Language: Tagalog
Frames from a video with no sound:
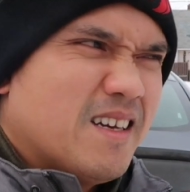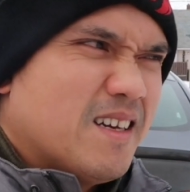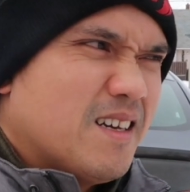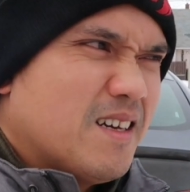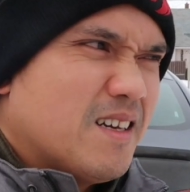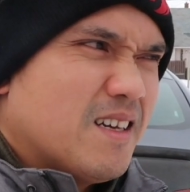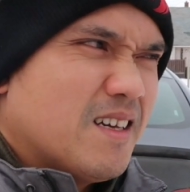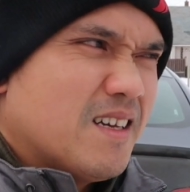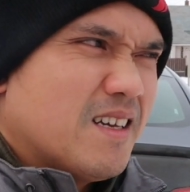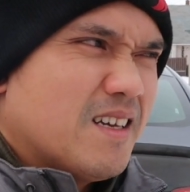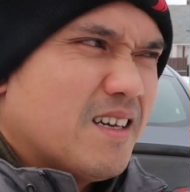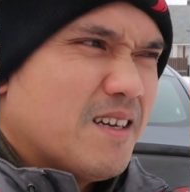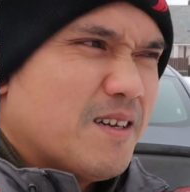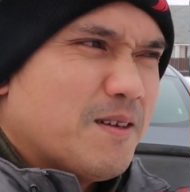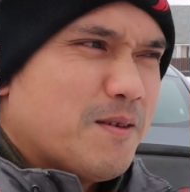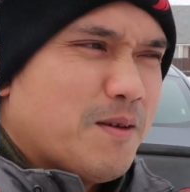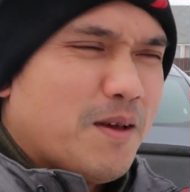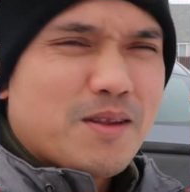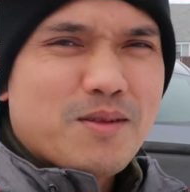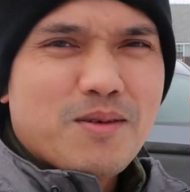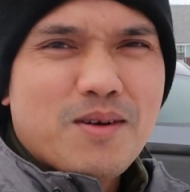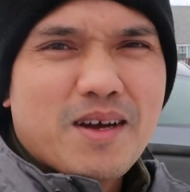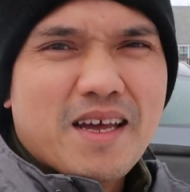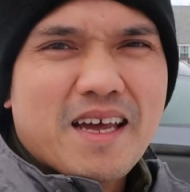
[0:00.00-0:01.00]
uh, ah,
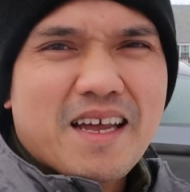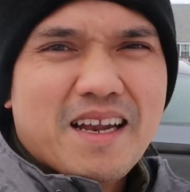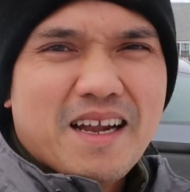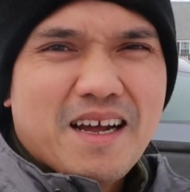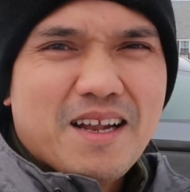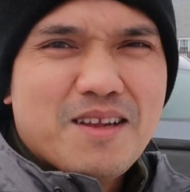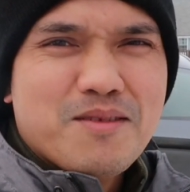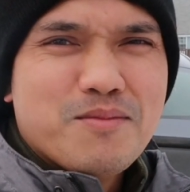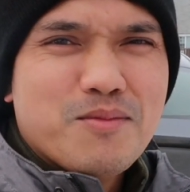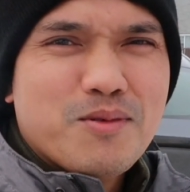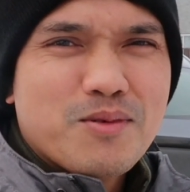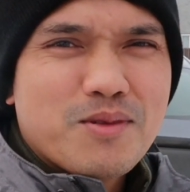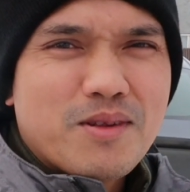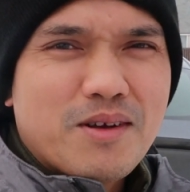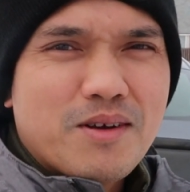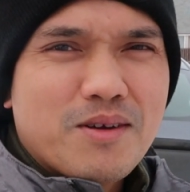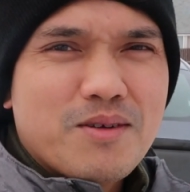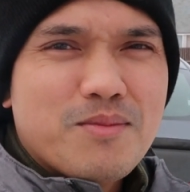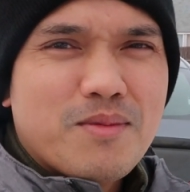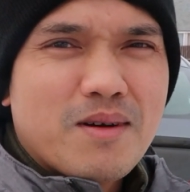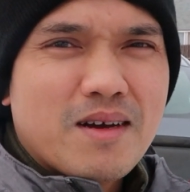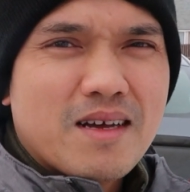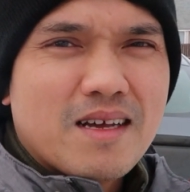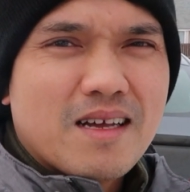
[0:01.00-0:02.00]
ito nga nakalimutan
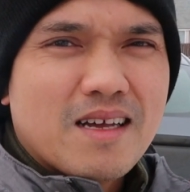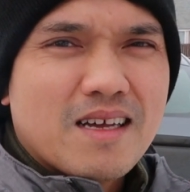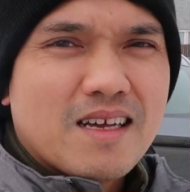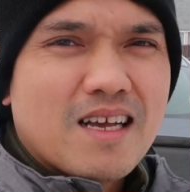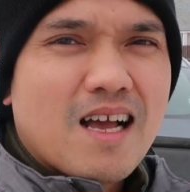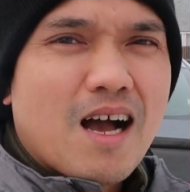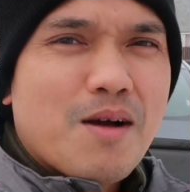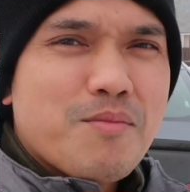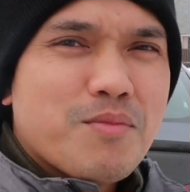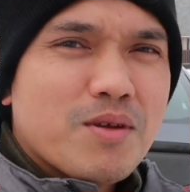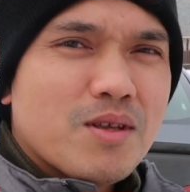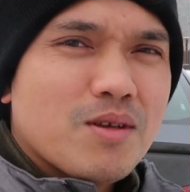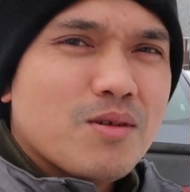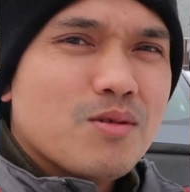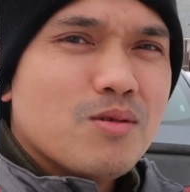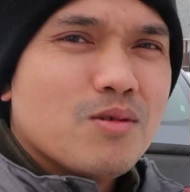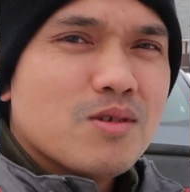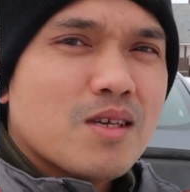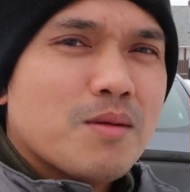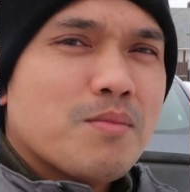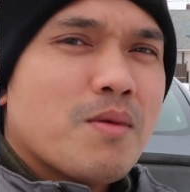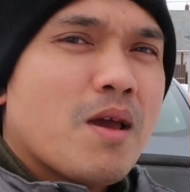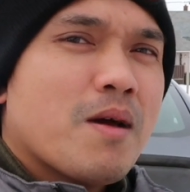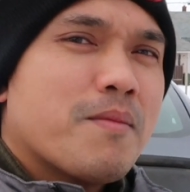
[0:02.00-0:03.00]
ko yung mga gamit ko
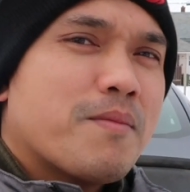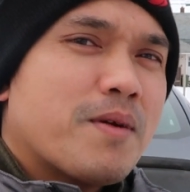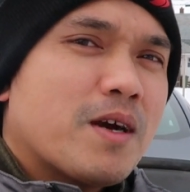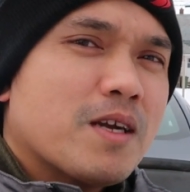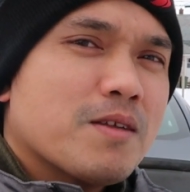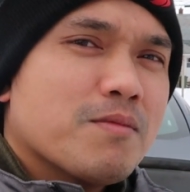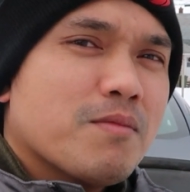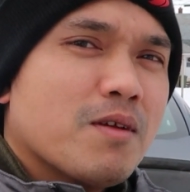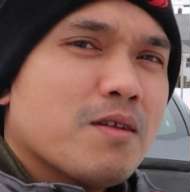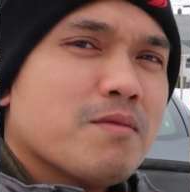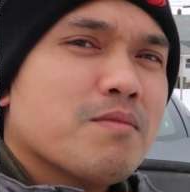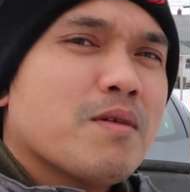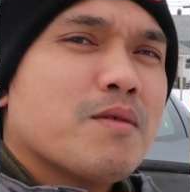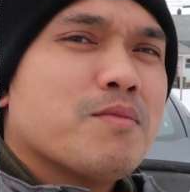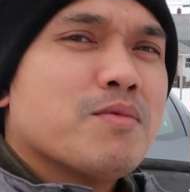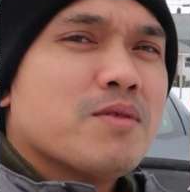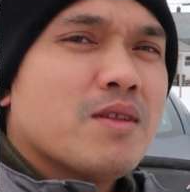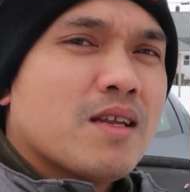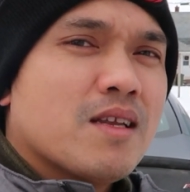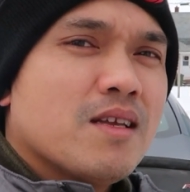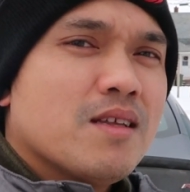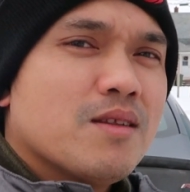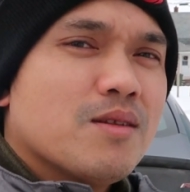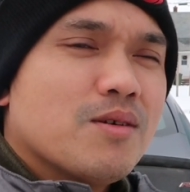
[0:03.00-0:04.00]
doon sa may apartment
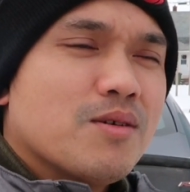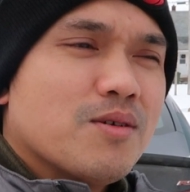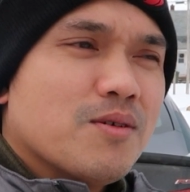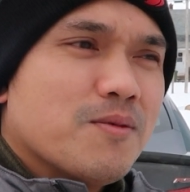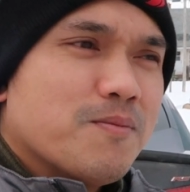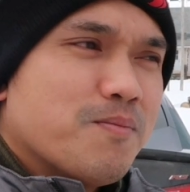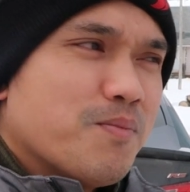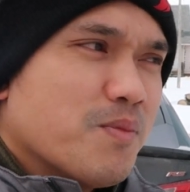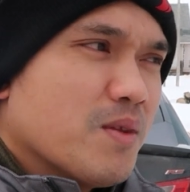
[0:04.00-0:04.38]
pupunta rito